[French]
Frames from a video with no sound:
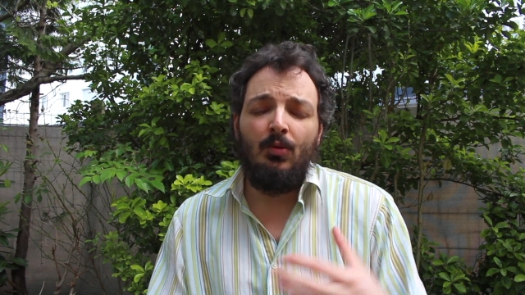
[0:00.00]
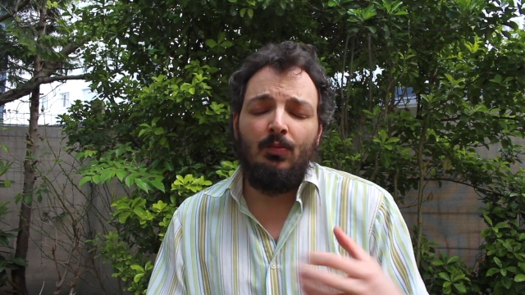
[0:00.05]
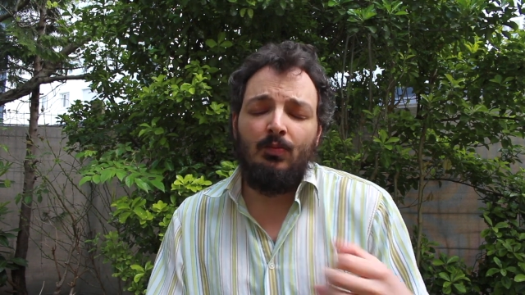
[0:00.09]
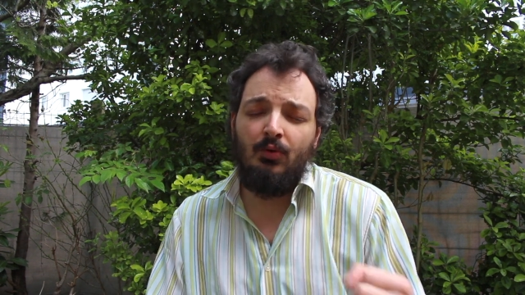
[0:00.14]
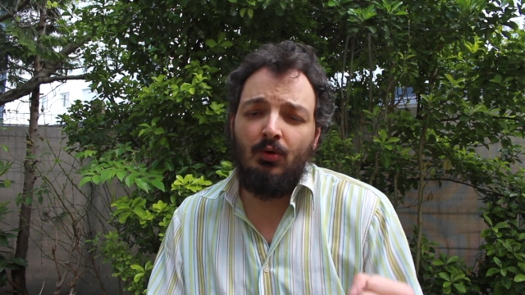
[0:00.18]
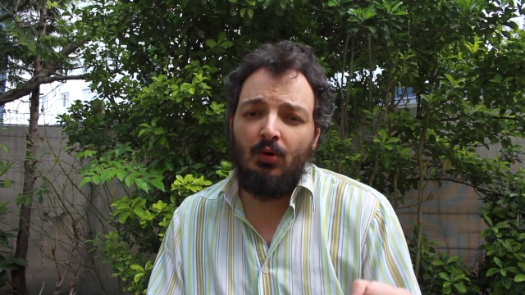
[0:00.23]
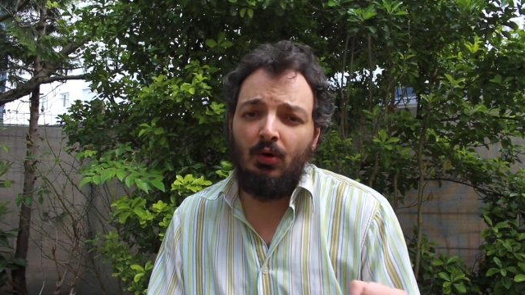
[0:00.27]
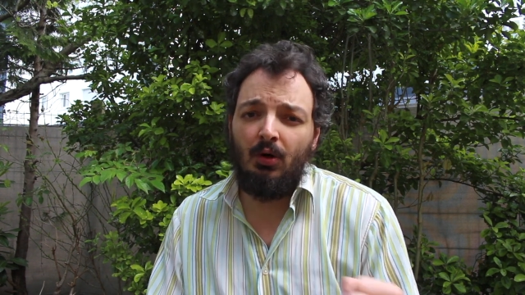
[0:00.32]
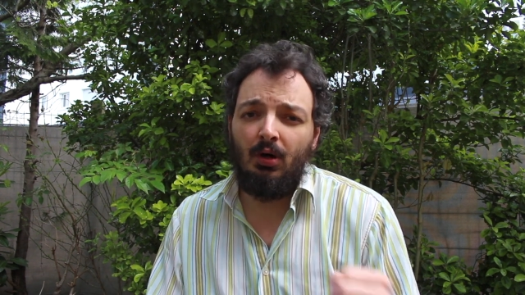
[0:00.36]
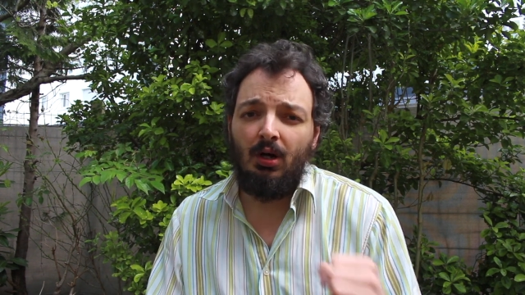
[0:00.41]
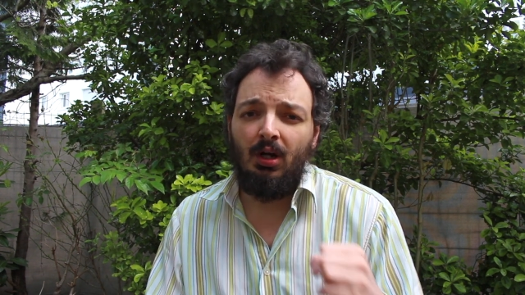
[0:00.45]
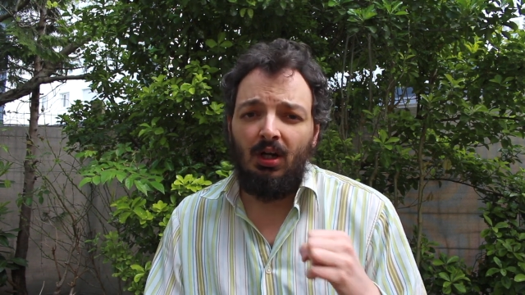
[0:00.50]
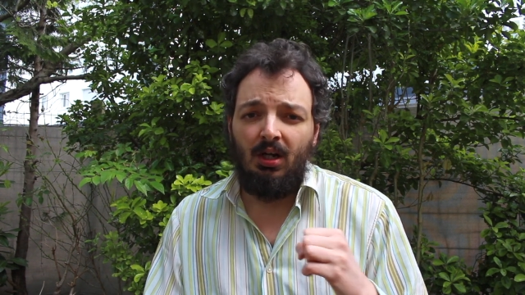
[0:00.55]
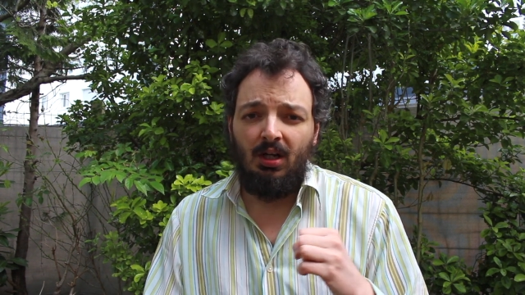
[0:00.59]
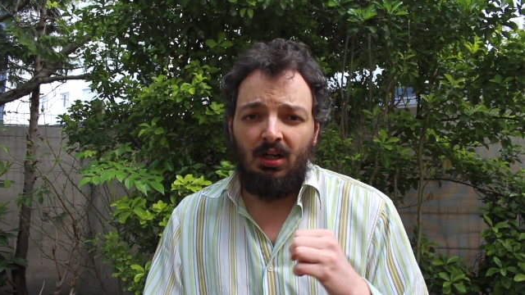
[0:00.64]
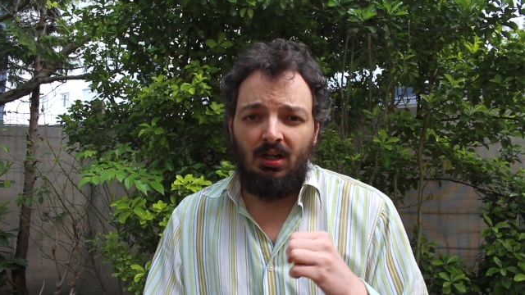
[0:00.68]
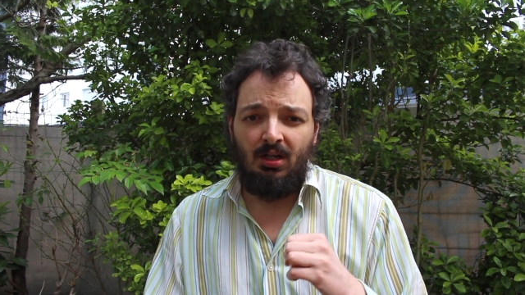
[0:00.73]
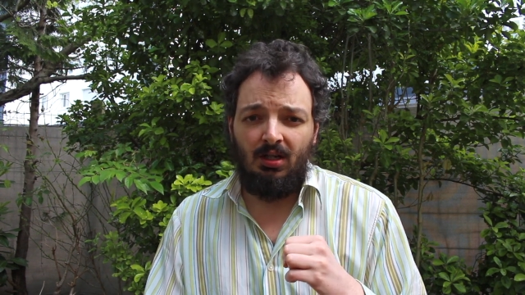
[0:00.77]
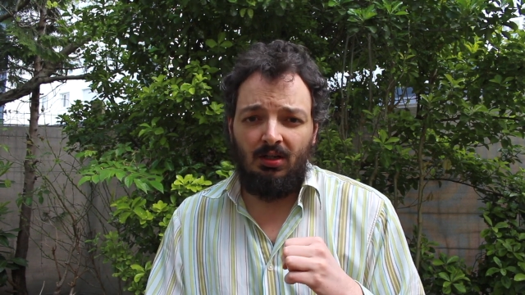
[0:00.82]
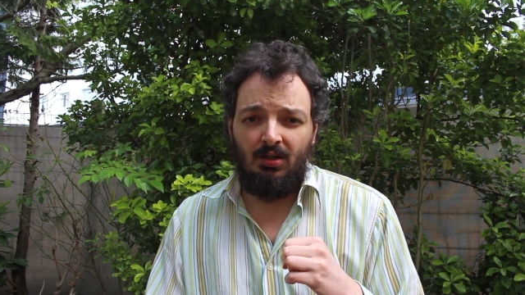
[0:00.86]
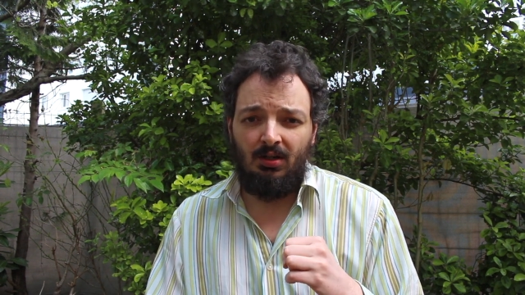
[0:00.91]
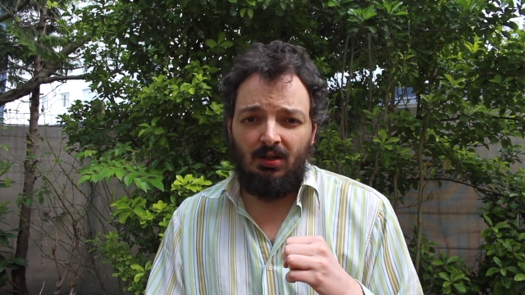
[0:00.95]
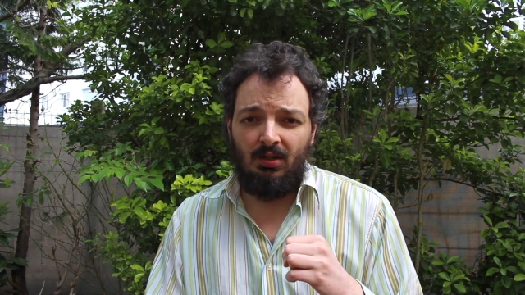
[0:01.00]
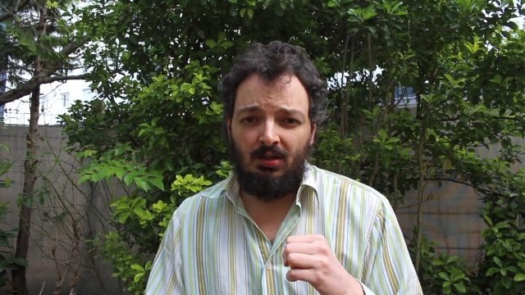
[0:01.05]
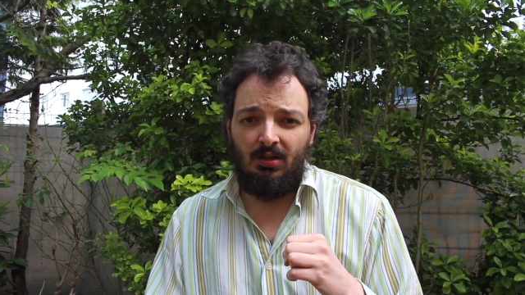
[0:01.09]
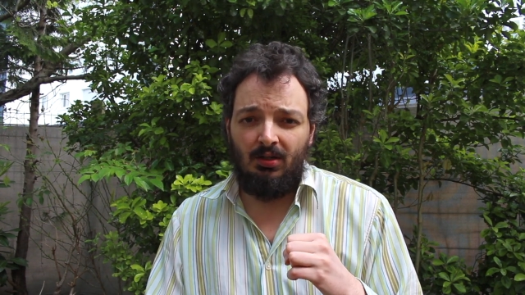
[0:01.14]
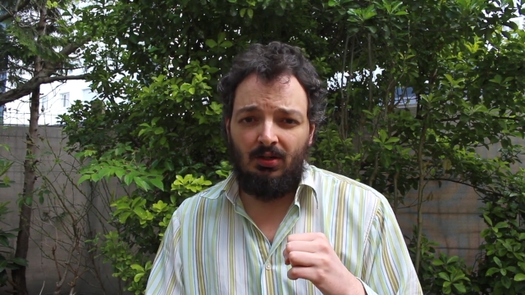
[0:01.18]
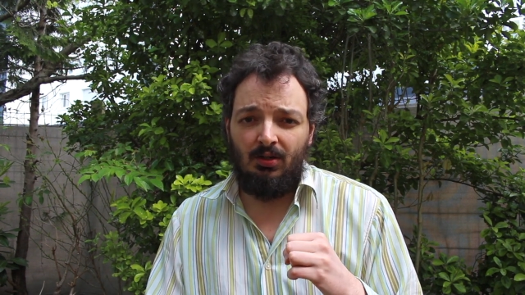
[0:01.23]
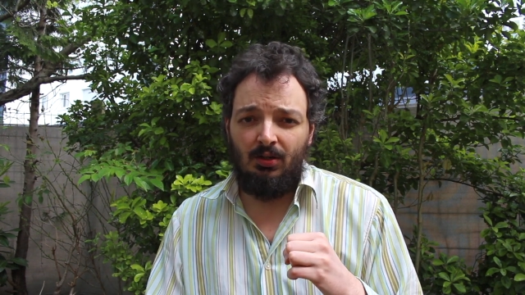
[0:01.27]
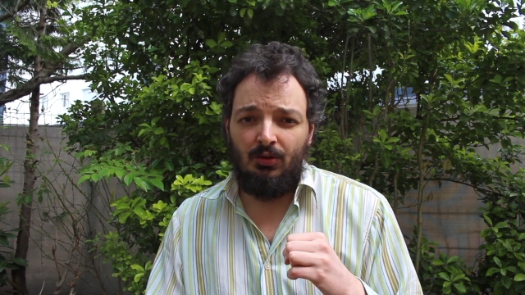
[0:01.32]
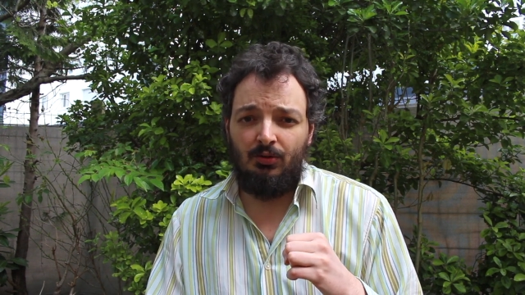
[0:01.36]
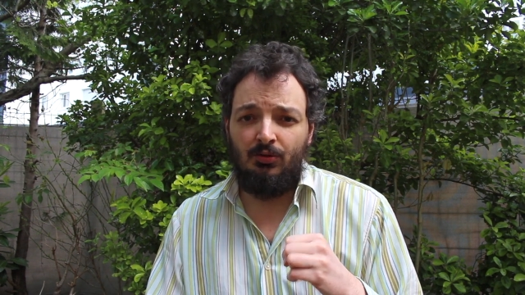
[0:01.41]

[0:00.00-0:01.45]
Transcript: pour euh,